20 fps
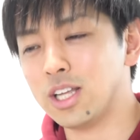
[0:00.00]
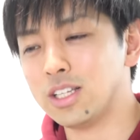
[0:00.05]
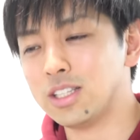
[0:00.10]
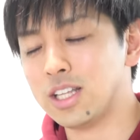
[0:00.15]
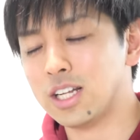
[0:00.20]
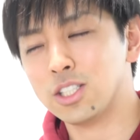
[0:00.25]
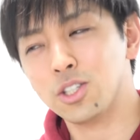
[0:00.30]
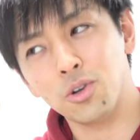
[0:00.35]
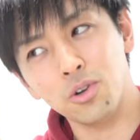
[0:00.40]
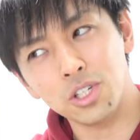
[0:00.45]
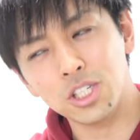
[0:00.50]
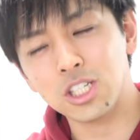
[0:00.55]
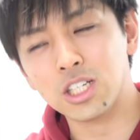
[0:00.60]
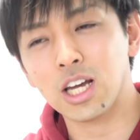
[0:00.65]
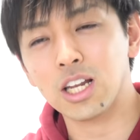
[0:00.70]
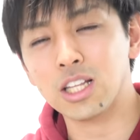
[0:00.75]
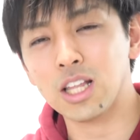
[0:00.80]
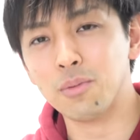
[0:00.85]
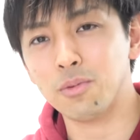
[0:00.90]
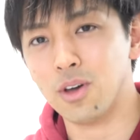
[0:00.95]
だったらその時
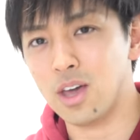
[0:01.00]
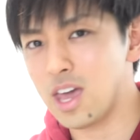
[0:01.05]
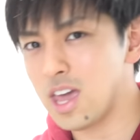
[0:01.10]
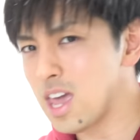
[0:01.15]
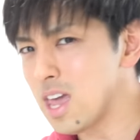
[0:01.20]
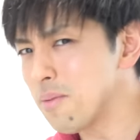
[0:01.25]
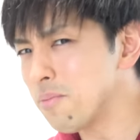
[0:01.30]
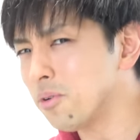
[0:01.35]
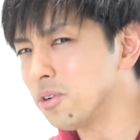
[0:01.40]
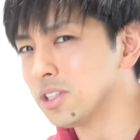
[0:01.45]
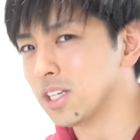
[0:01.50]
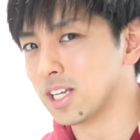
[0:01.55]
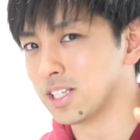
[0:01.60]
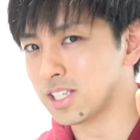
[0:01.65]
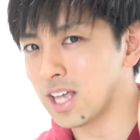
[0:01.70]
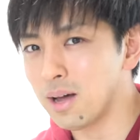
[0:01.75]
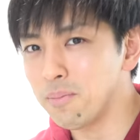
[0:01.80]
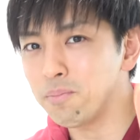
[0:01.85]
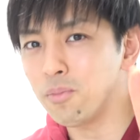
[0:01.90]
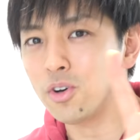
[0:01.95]
間で多分 A 問題
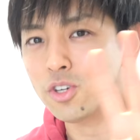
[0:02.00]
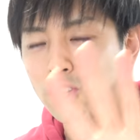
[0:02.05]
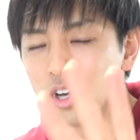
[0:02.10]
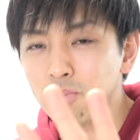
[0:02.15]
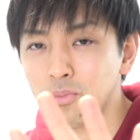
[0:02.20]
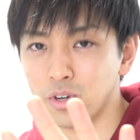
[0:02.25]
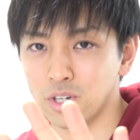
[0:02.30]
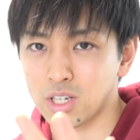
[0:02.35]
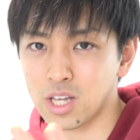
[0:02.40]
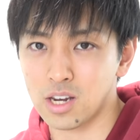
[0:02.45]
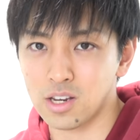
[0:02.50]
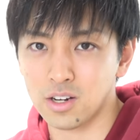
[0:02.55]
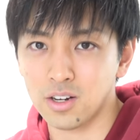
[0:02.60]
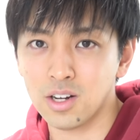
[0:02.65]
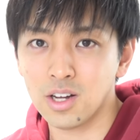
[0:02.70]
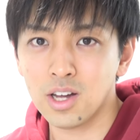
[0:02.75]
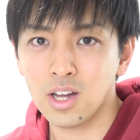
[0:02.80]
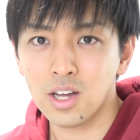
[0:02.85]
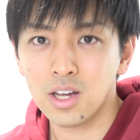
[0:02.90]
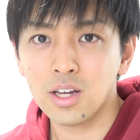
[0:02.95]
3問4問いけるよ。
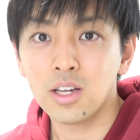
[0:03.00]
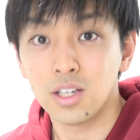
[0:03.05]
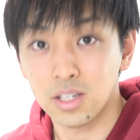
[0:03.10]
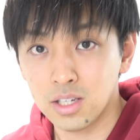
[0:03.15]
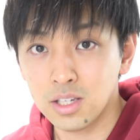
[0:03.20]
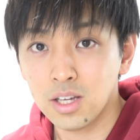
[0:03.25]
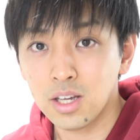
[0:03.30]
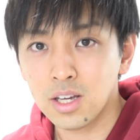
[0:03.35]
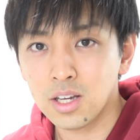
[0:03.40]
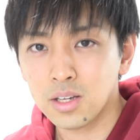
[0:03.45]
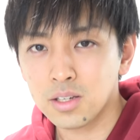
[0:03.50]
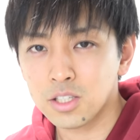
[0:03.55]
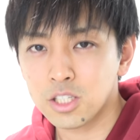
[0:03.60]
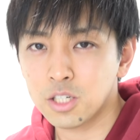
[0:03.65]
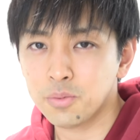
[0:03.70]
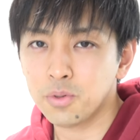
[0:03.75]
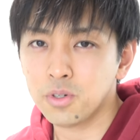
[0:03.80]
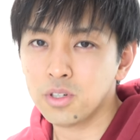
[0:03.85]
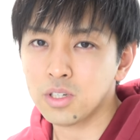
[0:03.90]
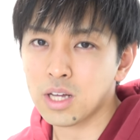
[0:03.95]
いい、
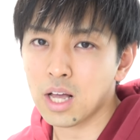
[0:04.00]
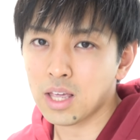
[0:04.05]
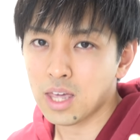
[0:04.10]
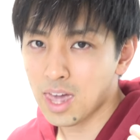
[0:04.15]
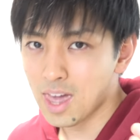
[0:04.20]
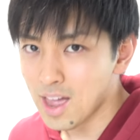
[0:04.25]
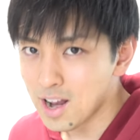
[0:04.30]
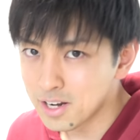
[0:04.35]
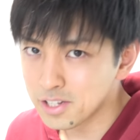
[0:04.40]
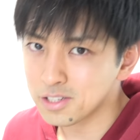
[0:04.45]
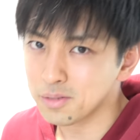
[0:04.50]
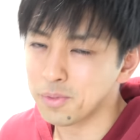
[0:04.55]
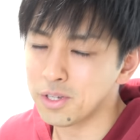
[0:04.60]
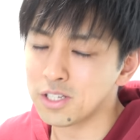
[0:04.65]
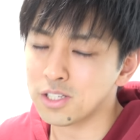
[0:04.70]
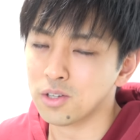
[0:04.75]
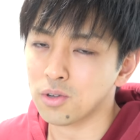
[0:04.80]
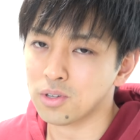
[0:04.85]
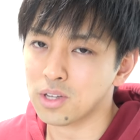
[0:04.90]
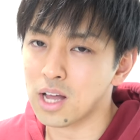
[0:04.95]
自分が
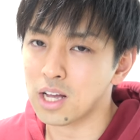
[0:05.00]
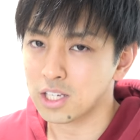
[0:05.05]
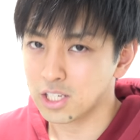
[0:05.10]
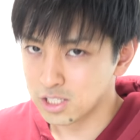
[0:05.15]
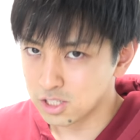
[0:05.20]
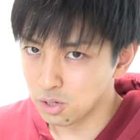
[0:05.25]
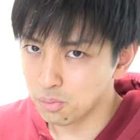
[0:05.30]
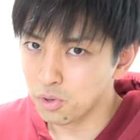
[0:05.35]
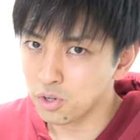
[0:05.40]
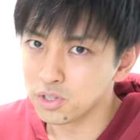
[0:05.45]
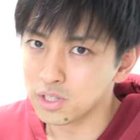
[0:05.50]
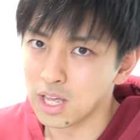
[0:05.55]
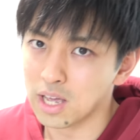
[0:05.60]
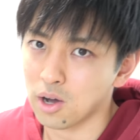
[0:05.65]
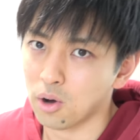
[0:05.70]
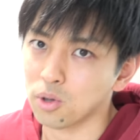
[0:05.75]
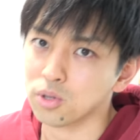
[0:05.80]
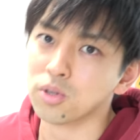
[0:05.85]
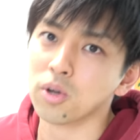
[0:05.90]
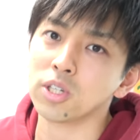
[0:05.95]
ケアレスミスとか基礎問
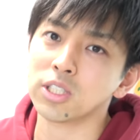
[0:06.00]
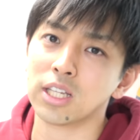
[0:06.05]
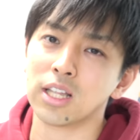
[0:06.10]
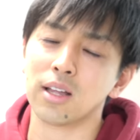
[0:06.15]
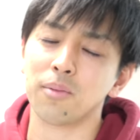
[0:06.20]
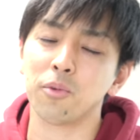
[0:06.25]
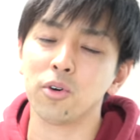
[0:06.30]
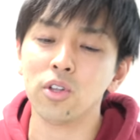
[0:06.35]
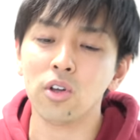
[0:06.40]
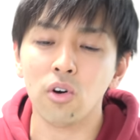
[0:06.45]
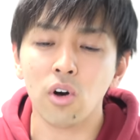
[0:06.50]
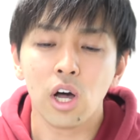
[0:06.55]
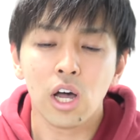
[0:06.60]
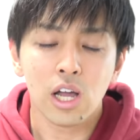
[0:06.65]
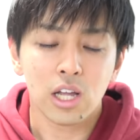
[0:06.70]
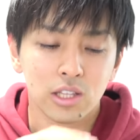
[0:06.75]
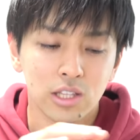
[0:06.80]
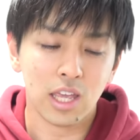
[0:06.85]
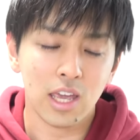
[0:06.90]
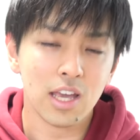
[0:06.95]
題落としたものを
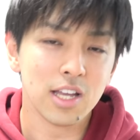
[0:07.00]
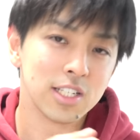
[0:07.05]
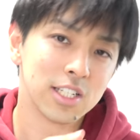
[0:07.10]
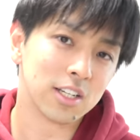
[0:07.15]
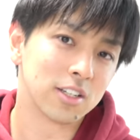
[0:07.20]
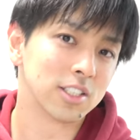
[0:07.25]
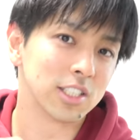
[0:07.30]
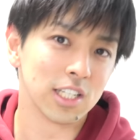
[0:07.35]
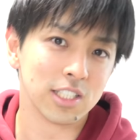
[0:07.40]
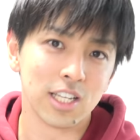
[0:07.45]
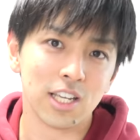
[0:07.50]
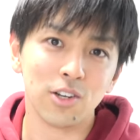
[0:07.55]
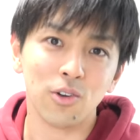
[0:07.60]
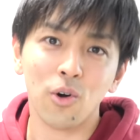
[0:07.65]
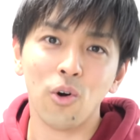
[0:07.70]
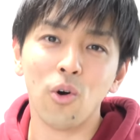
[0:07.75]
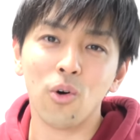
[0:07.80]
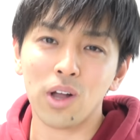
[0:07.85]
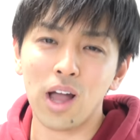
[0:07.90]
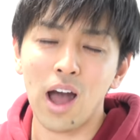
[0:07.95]
定着させる
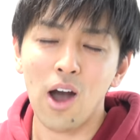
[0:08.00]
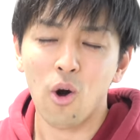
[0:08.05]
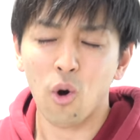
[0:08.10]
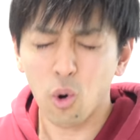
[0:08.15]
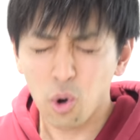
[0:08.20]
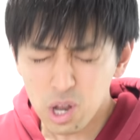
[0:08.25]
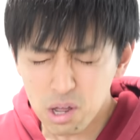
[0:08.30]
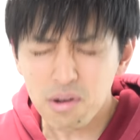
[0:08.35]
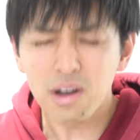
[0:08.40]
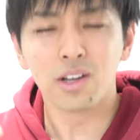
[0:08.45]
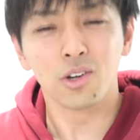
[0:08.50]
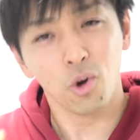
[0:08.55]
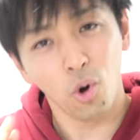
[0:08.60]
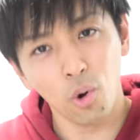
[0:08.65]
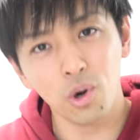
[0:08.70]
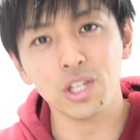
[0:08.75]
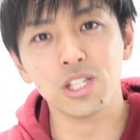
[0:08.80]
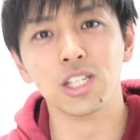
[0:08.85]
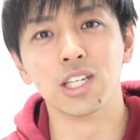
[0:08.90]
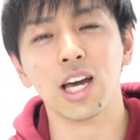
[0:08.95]
方が俺は
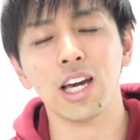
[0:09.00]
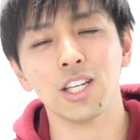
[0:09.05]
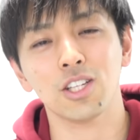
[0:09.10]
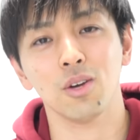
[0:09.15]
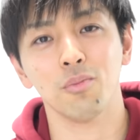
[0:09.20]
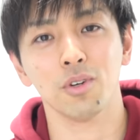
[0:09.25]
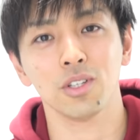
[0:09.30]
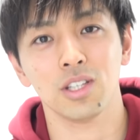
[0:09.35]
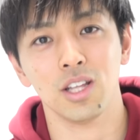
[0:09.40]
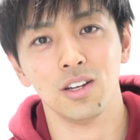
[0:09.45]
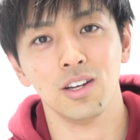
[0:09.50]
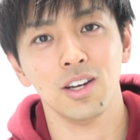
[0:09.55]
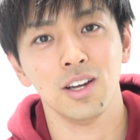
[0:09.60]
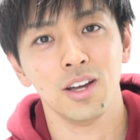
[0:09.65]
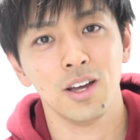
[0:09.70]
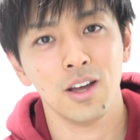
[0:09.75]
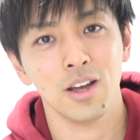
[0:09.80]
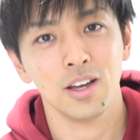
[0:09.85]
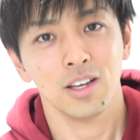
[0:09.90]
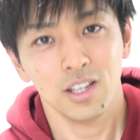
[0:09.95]
効率がいいと思ってる。
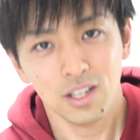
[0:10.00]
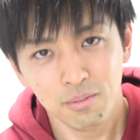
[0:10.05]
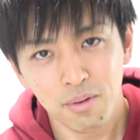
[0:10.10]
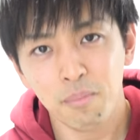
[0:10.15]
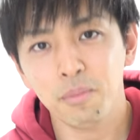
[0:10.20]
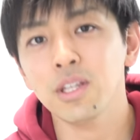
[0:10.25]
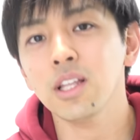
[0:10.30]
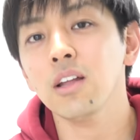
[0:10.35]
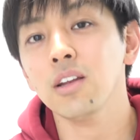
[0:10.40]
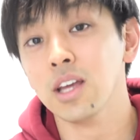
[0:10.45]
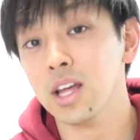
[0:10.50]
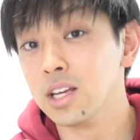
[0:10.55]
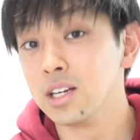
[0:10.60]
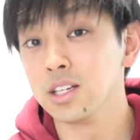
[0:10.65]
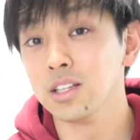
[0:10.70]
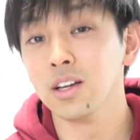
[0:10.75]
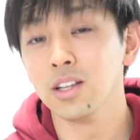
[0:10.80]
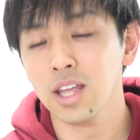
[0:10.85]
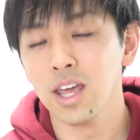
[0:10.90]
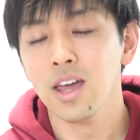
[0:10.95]
まあ、みんなのやり
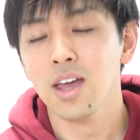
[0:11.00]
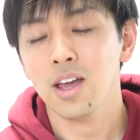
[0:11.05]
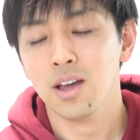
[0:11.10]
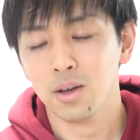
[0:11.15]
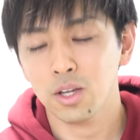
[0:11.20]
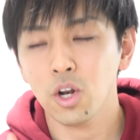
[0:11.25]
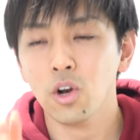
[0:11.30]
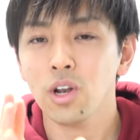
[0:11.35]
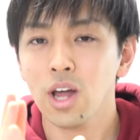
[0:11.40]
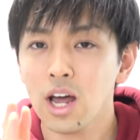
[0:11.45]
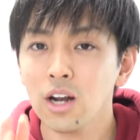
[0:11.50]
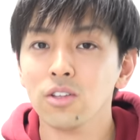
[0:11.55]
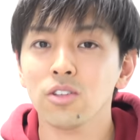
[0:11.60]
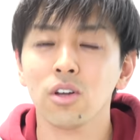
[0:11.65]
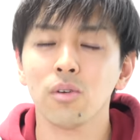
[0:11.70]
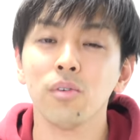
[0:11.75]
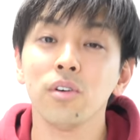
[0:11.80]
方はねいろいろあると